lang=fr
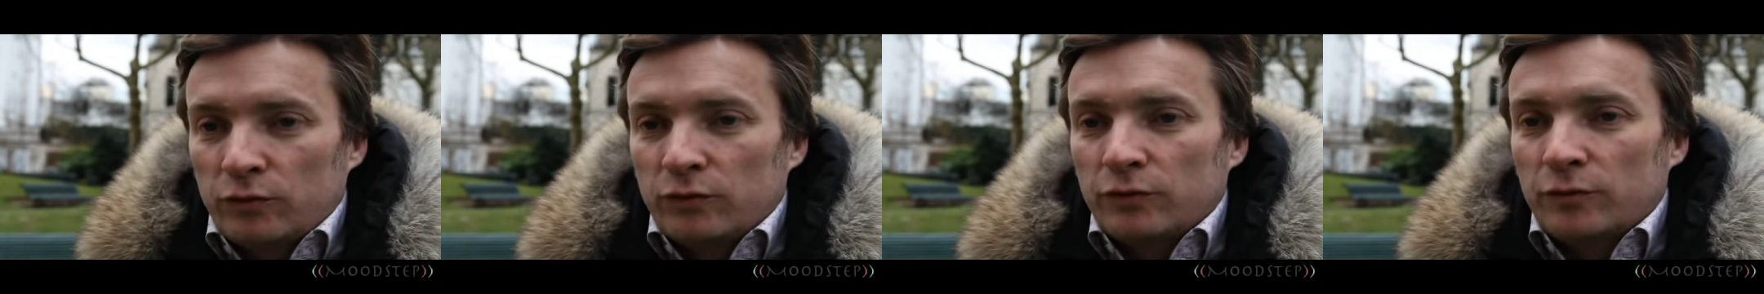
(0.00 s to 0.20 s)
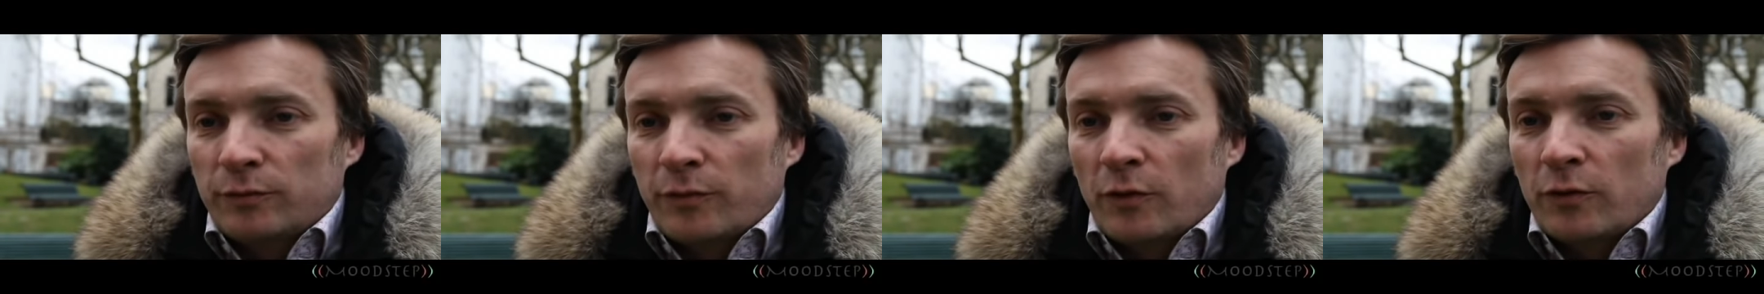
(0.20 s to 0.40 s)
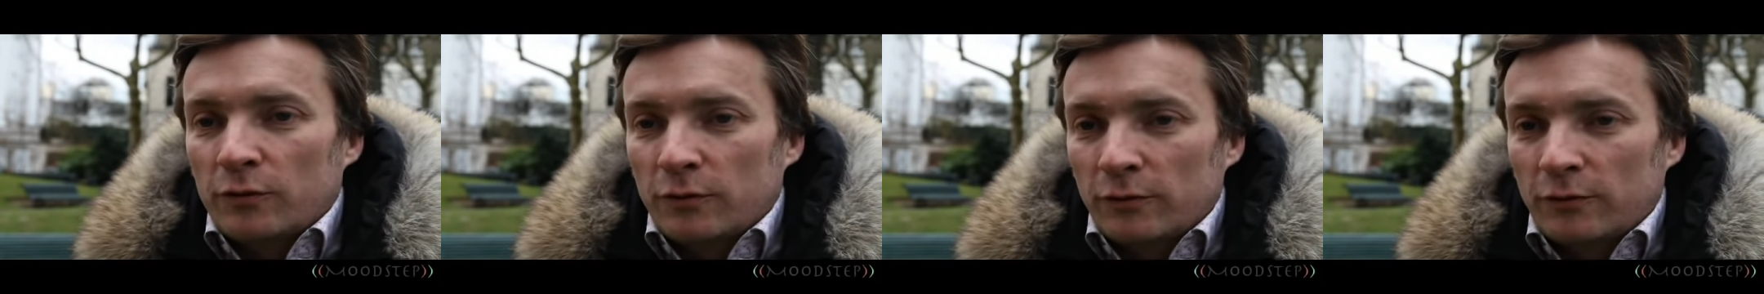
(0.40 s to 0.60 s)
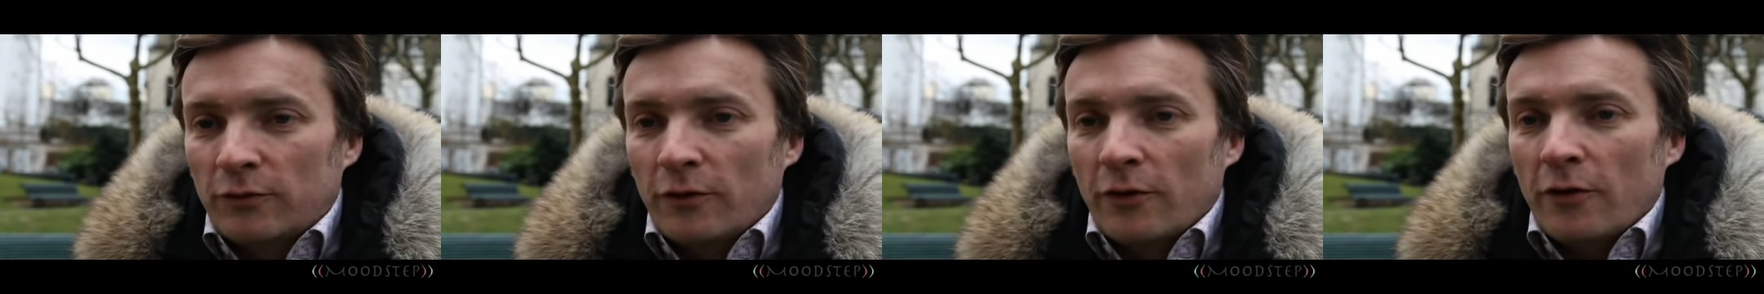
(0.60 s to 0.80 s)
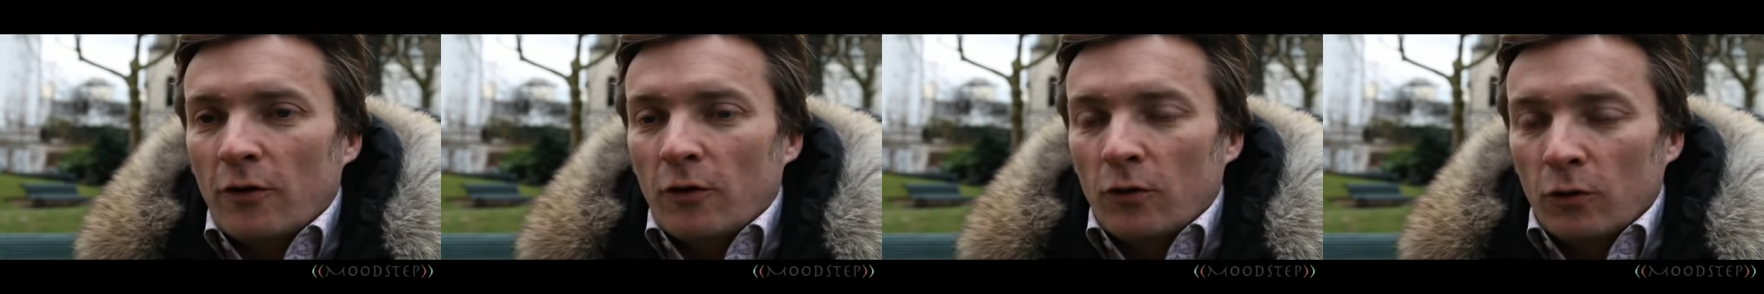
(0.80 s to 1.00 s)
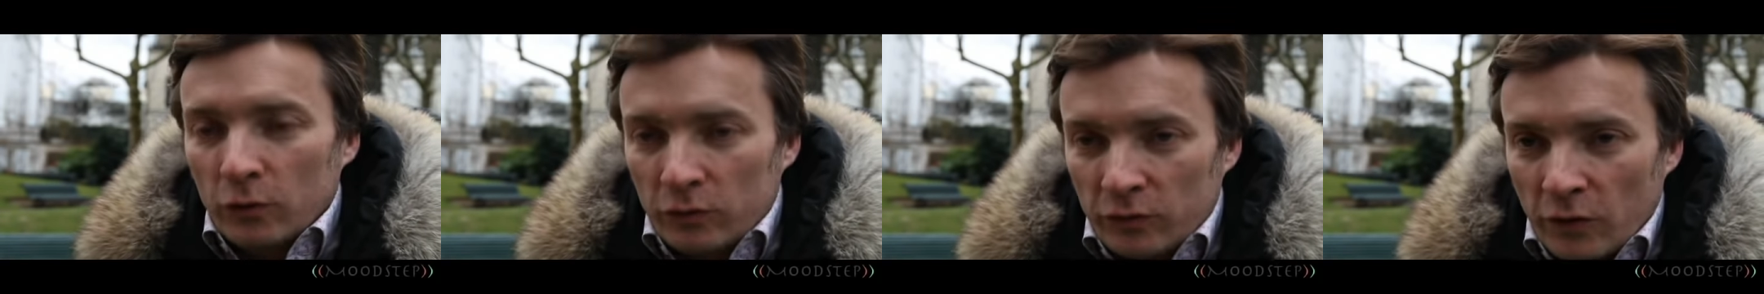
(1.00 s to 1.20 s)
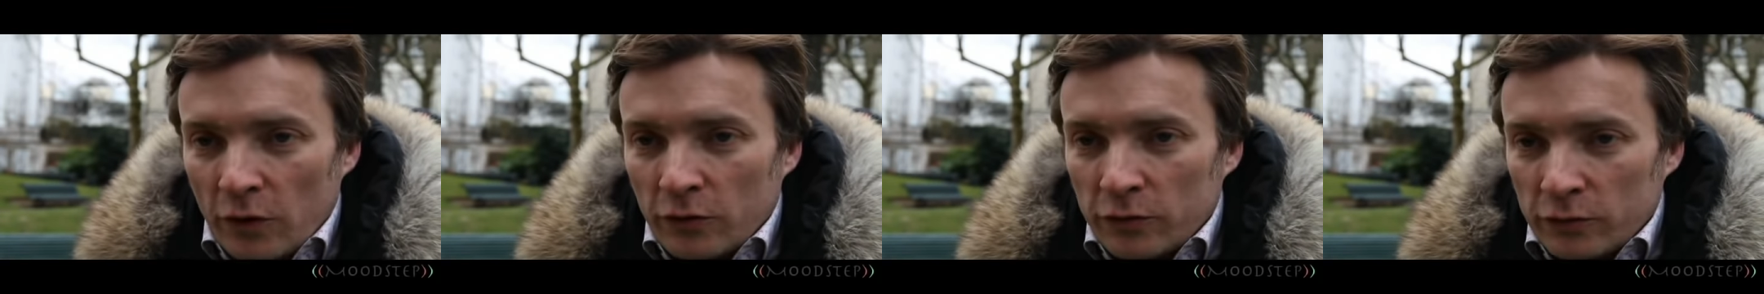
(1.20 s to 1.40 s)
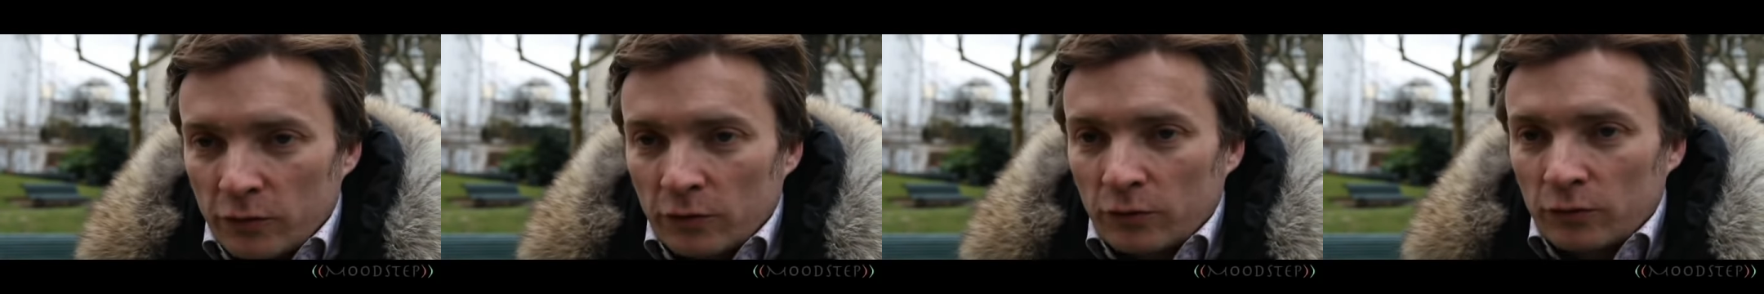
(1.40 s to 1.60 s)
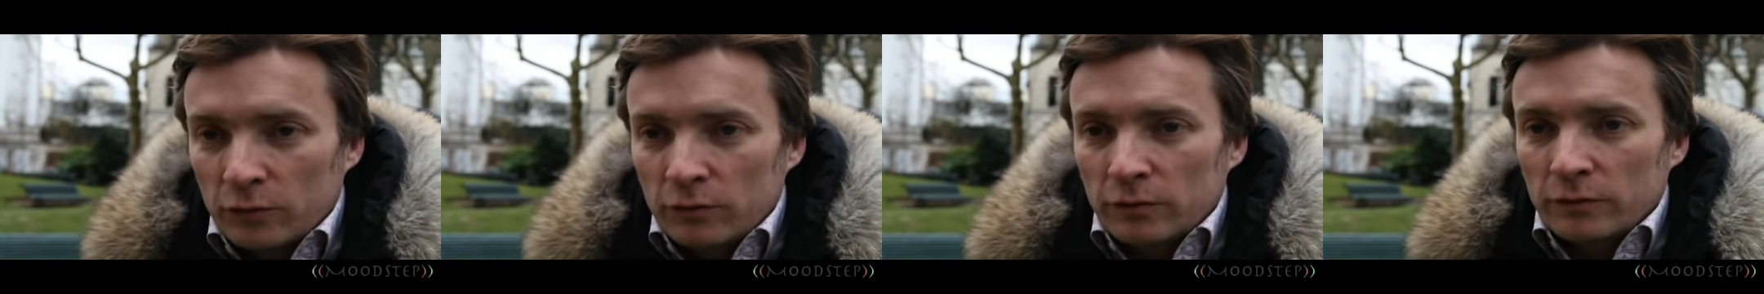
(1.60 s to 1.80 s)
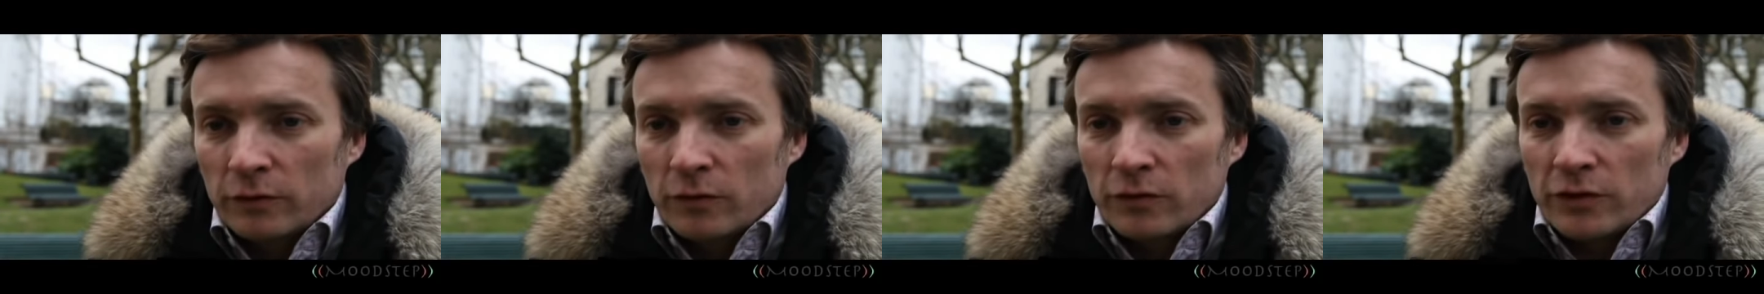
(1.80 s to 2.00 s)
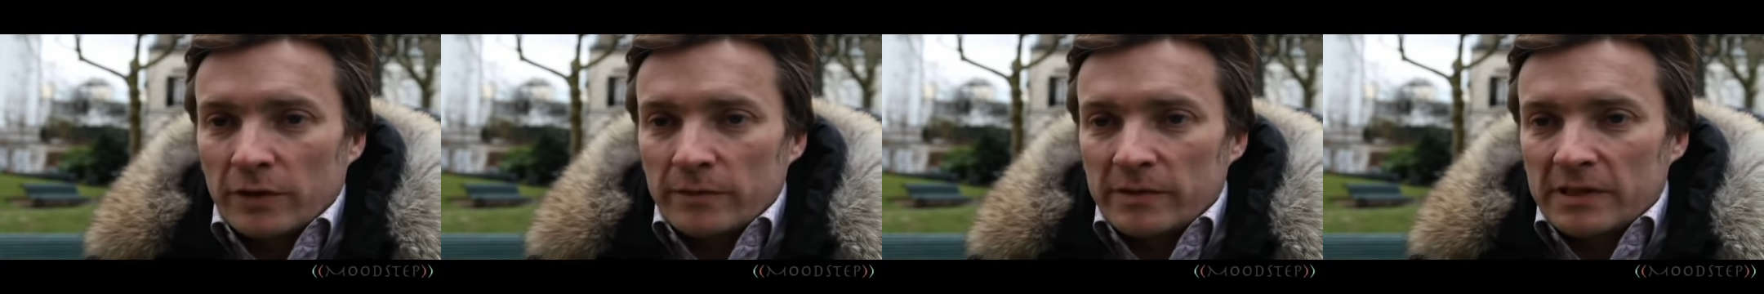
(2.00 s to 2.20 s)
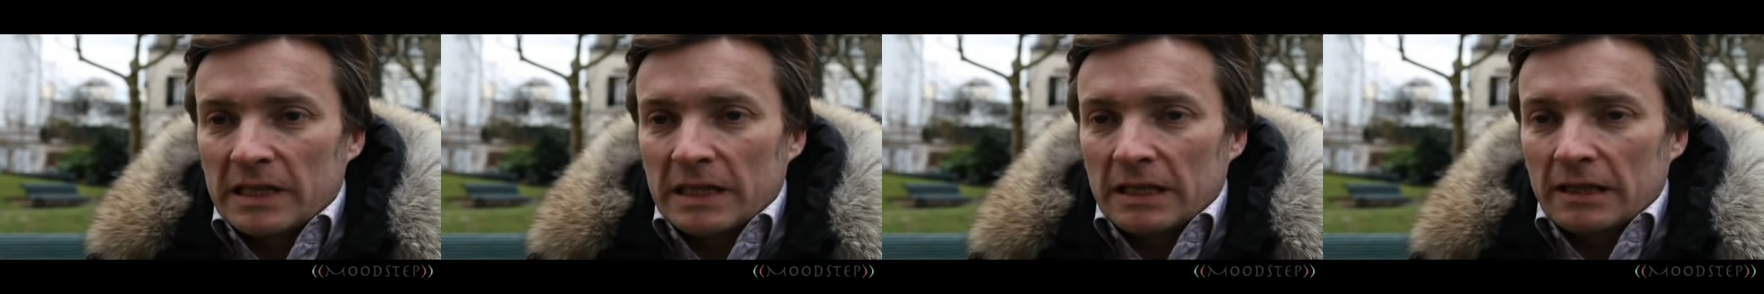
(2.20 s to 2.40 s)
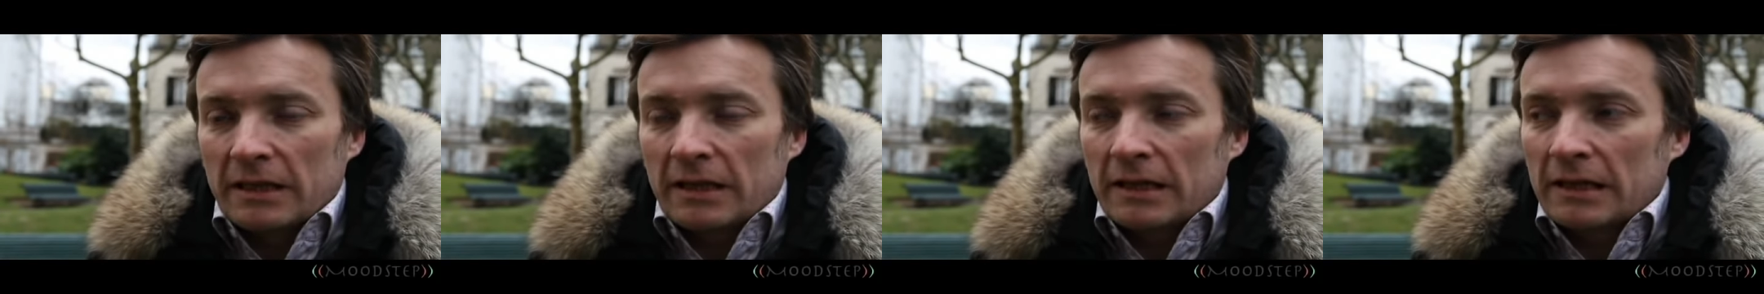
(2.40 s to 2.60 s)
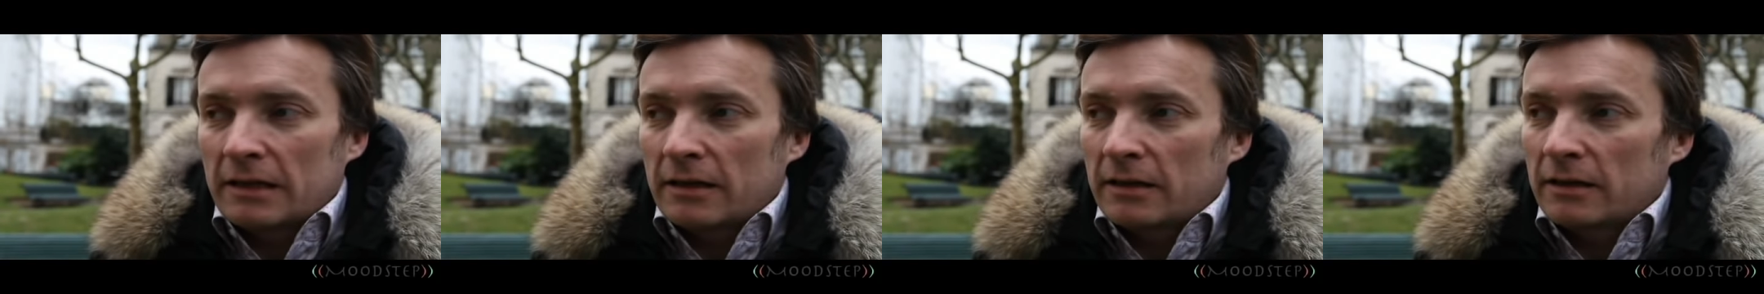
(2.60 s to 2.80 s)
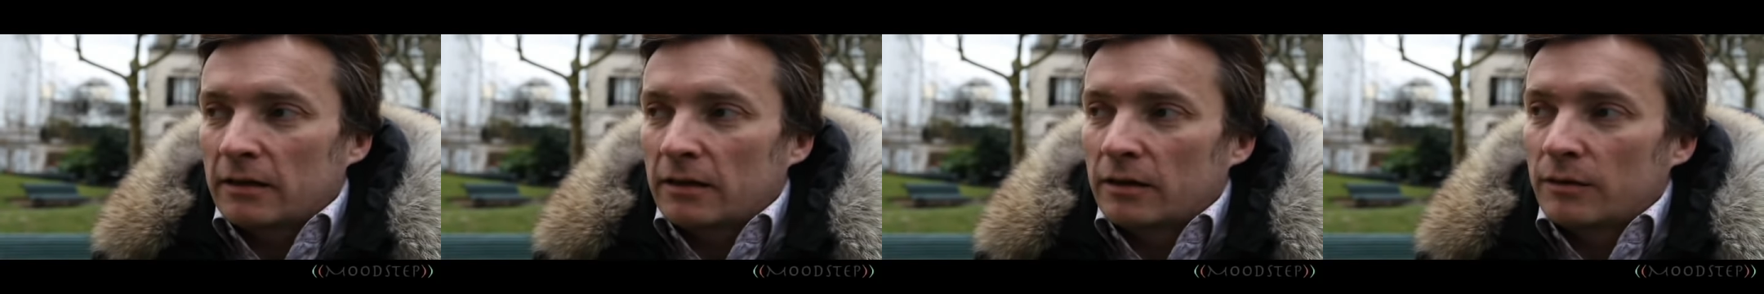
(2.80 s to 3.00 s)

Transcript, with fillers: Je suis producteur, auteur surtout, parce que j'aime c'est écrire.